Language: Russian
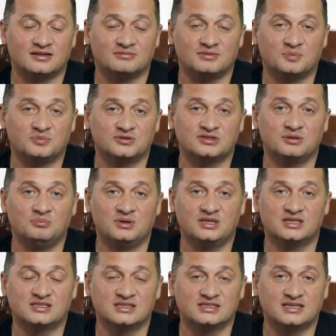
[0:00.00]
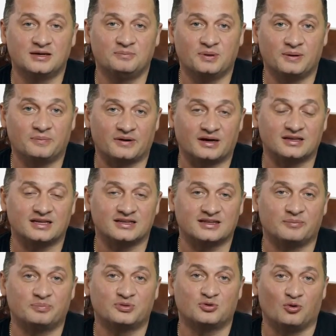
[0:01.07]
там, допустим, медицинский препарат
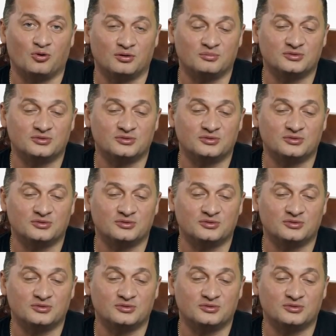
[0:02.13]
адаптол,